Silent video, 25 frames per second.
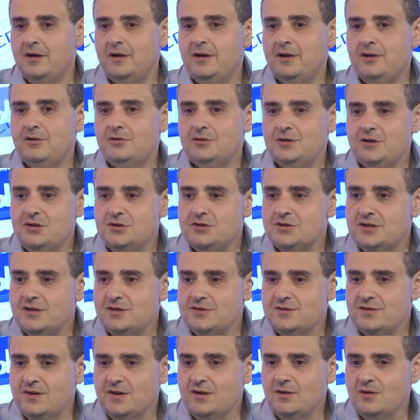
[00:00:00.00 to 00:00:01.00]
юридический
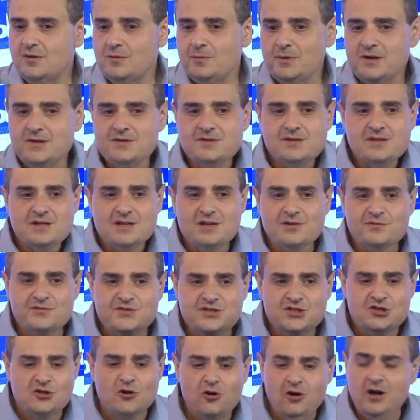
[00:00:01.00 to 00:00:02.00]
советник сказал,
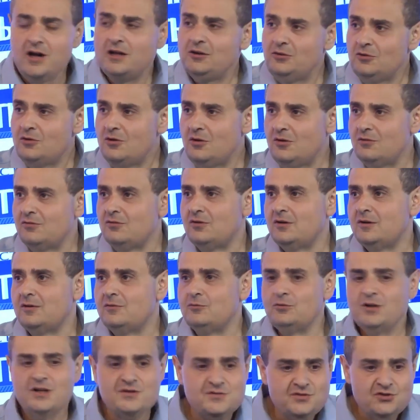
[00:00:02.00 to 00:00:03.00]
все готово,
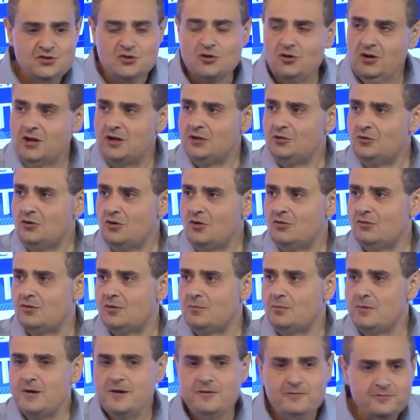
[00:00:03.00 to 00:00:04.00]
у нас все готово,
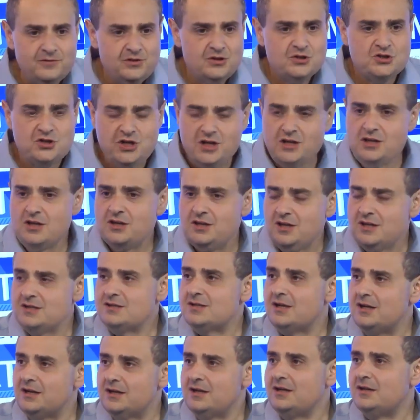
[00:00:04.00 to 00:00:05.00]
мы в течение
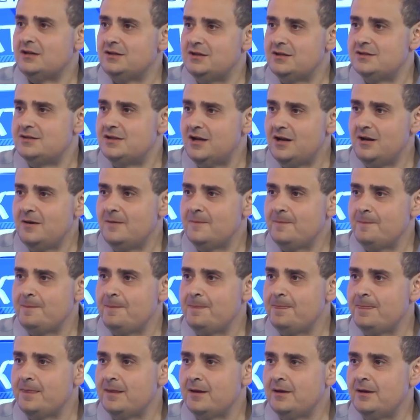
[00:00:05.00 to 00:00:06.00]
нескольких Это был недель, другой
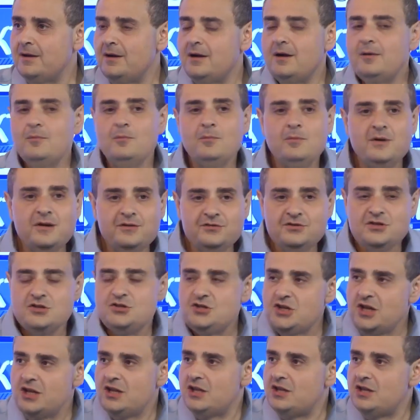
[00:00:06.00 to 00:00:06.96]
юридический советник. Мы в течение